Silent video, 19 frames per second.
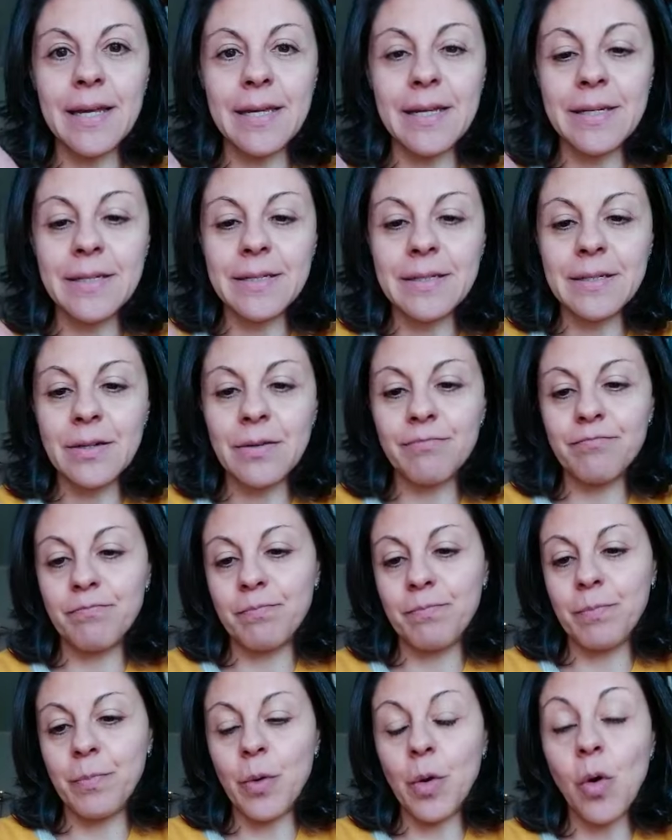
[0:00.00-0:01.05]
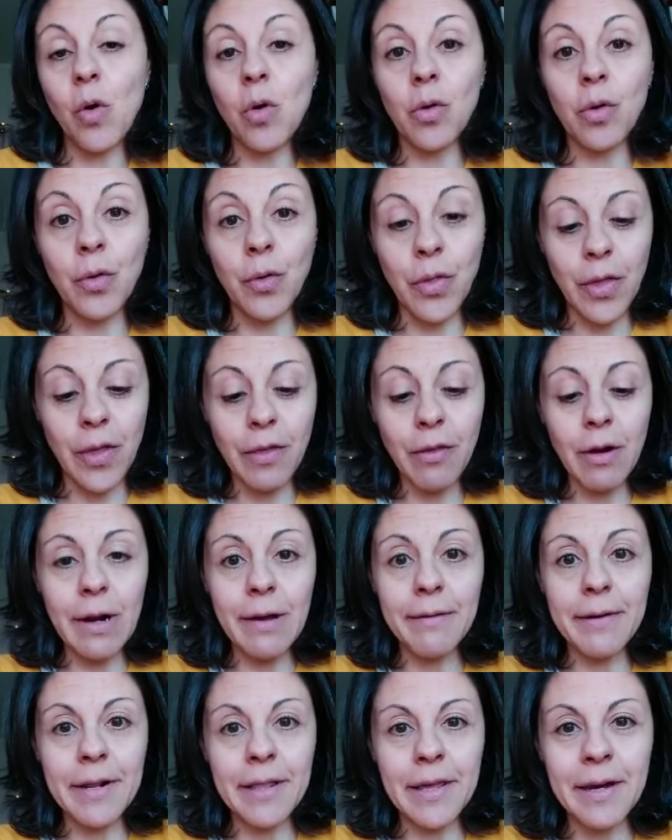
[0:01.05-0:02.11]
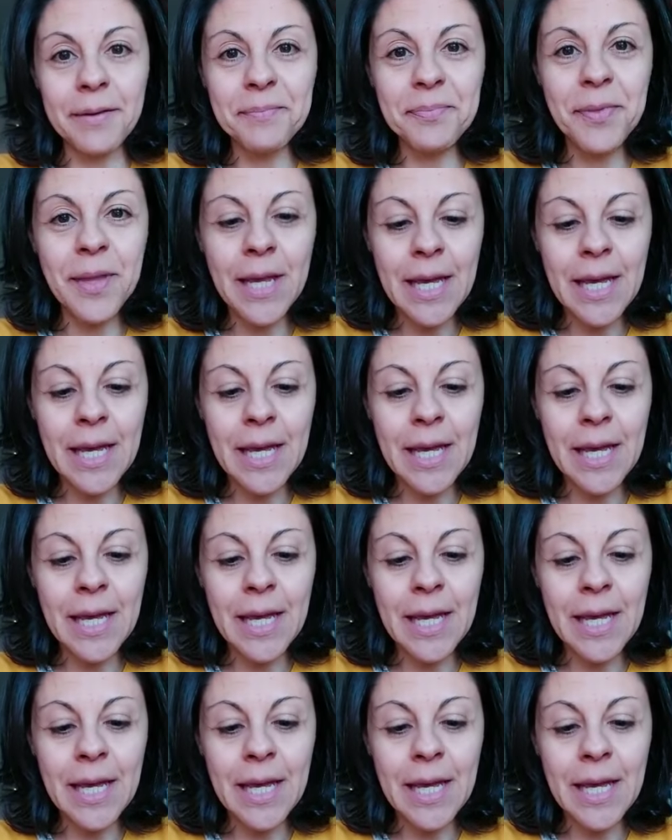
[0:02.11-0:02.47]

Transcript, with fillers: es poco conocido, la verdad,